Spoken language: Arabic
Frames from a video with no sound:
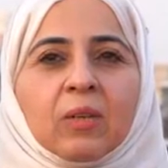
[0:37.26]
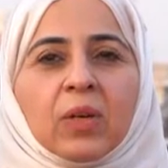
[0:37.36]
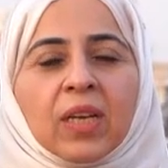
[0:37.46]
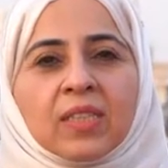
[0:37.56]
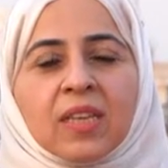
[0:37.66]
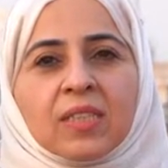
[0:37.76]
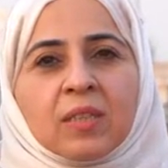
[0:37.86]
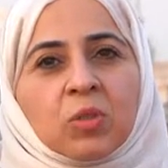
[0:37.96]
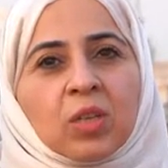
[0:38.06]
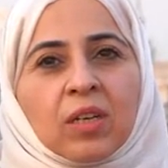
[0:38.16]
هو
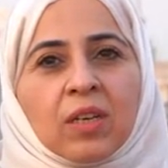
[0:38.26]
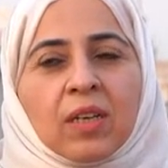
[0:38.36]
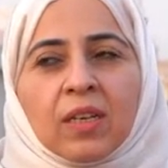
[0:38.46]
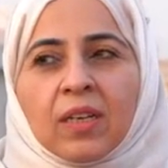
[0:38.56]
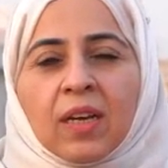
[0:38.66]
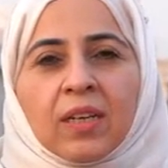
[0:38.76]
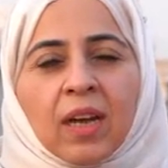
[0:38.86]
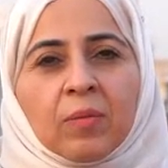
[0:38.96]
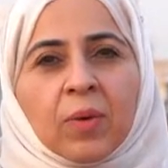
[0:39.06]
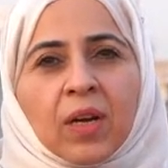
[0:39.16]
الاساسي بشغلي اللي يعني
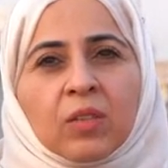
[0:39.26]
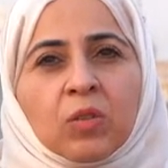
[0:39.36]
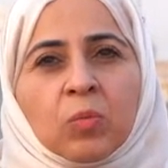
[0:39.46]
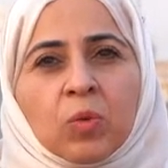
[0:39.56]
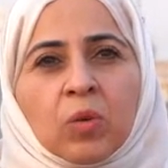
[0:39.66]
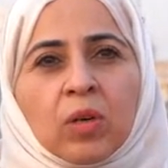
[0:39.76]
احب اقدمه